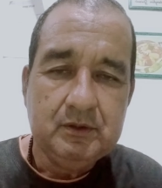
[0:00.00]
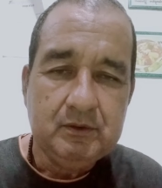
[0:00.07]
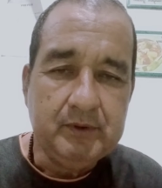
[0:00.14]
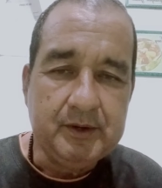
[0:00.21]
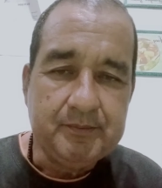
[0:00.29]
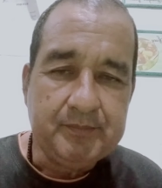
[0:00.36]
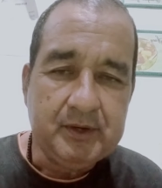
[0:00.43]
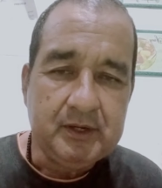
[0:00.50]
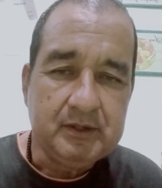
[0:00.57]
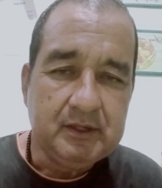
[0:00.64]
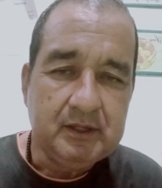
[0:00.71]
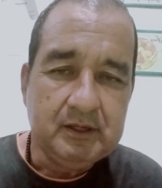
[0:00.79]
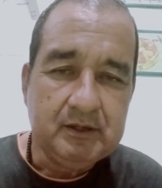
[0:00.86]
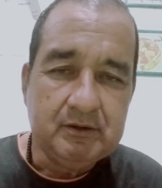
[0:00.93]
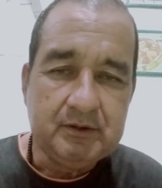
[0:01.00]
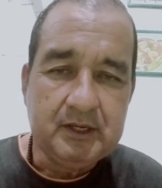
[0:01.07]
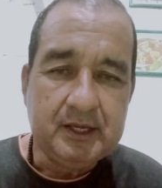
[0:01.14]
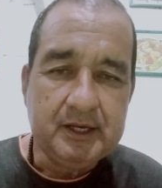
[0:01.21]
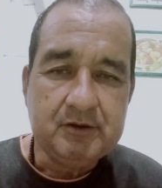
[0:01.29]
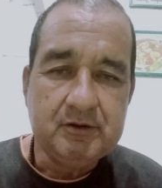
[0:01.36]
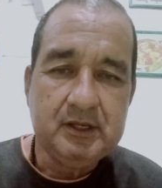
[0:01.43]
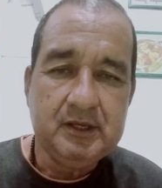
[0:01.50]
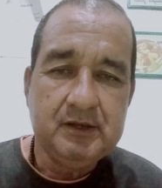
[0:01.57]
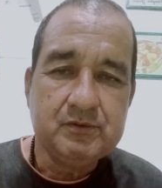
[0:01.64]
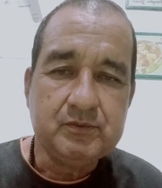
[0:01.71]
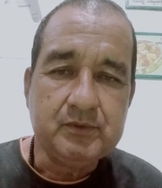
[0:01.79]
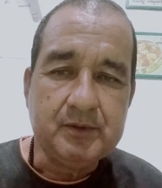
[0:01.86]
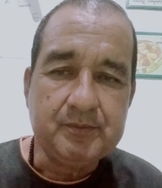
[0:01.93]
One part uh, oregano
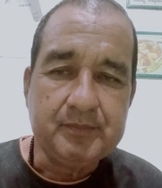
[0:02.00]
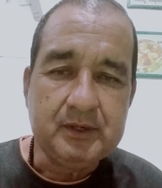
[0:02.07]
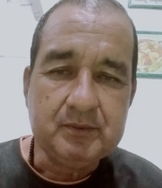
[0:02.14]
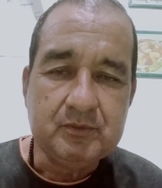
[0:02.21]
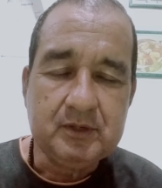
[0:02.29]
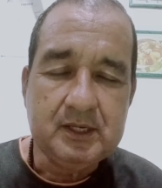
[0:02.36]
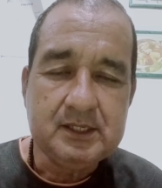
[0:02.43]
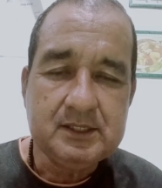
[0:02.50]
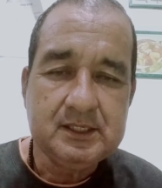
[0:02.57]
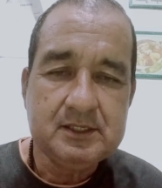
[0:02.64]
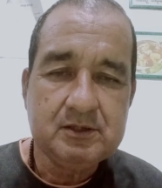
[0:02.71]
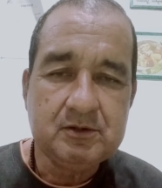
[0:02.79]
leaves, one part molasses.